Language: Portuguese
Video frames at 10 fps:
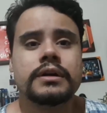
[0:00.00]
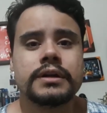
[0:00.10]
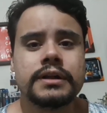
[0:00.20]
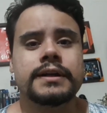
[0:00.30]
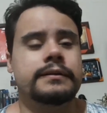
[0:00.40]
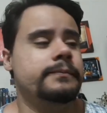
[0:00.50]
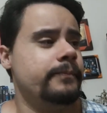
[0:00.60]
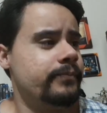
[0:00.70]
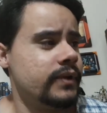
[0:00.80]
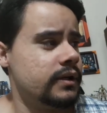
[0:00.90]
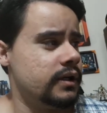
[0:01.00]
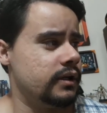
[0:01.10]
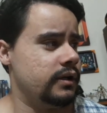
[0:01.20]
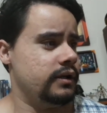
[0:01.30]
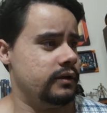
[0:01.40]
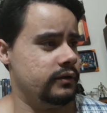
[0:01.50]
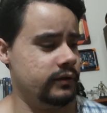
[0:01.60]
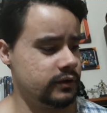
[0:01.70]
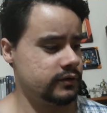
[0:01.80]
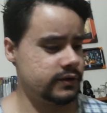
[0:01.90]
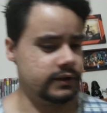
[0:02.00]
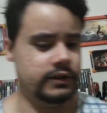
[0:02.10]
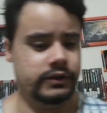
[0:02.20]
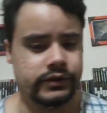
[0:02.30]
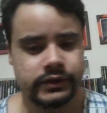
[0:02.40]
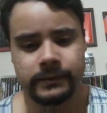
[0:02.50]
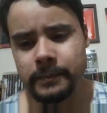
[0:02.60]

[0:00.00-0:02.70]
Galera, o negócio é o seguinte,